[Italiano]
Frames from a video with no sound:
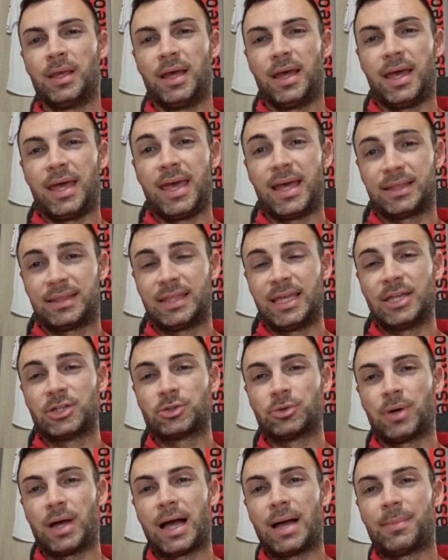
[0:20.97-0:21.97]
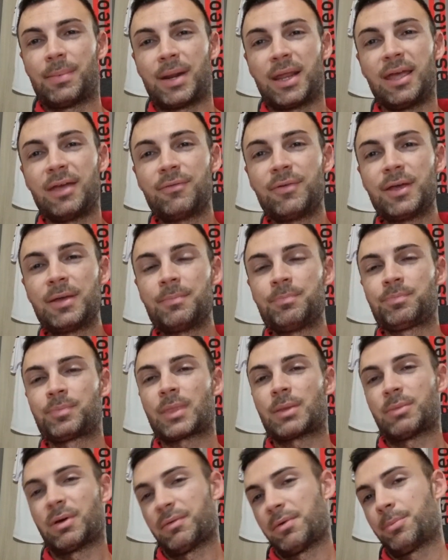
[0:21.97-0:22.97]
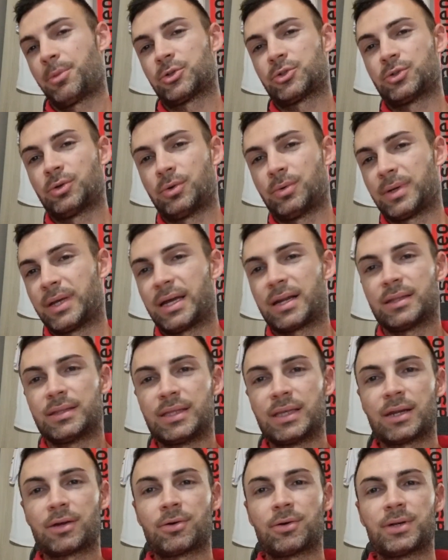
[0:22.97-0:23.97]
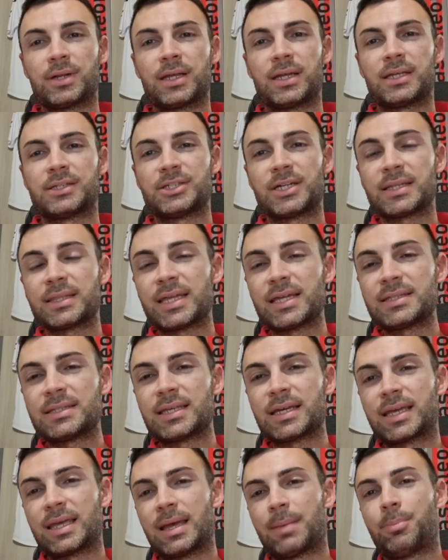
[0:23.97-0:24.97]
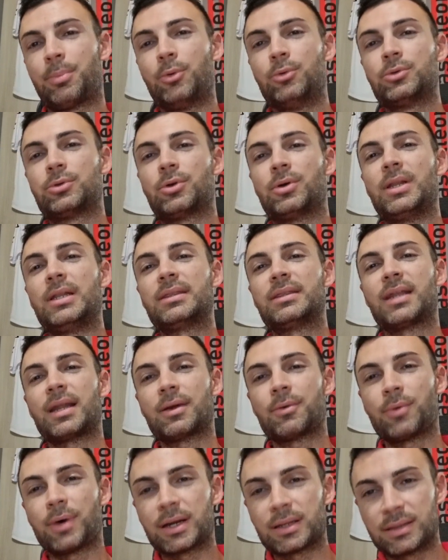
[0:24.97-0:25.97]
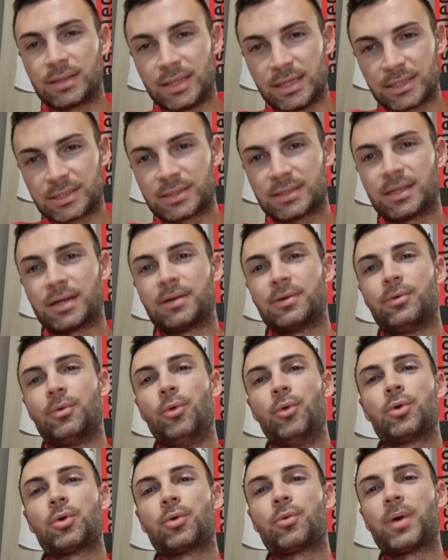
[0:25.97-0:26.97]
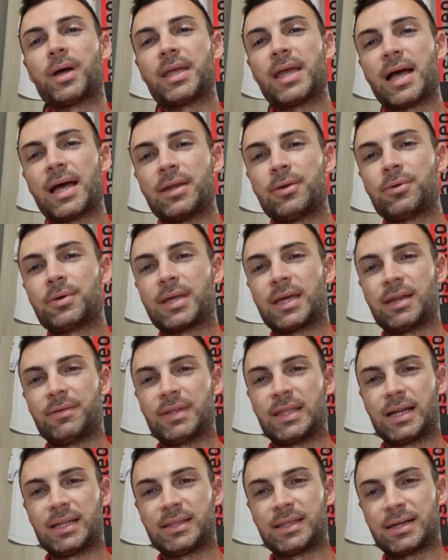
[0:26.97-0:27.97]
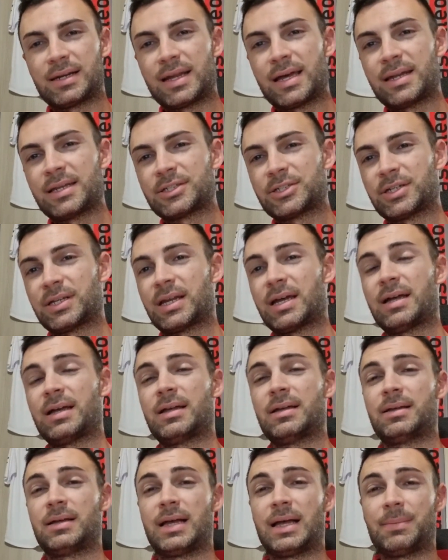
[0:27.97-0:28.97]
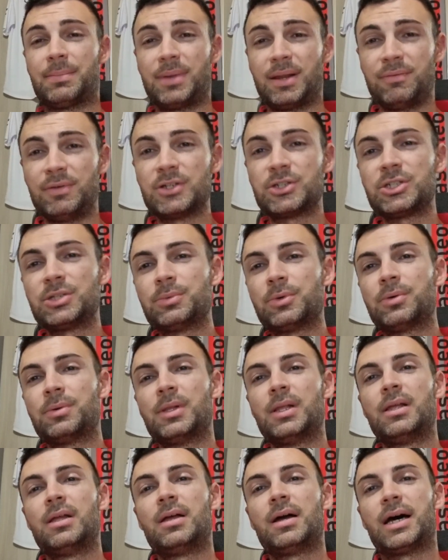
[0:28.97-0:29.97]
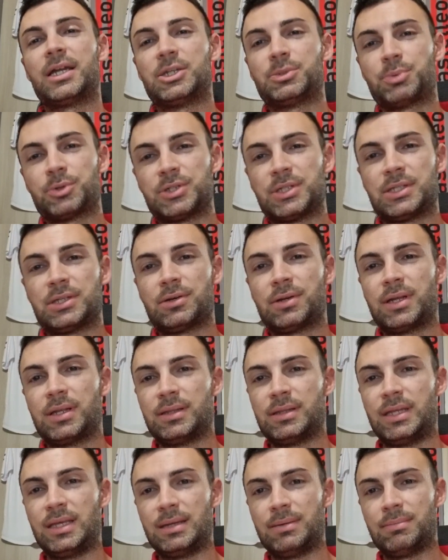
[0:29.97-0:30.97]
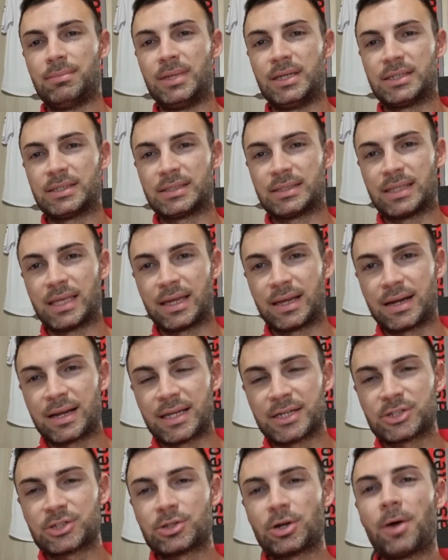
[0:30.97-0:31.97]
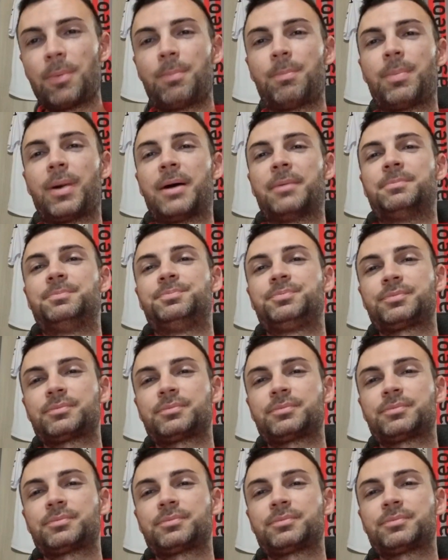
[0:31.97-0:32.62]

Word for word: è atteso a breve, ma vi posso garantire con certezza che appunto il trequartista uruguaiano che arriva dalla Ternana sarà a brevissimo a disposizione di Mister Stroppa.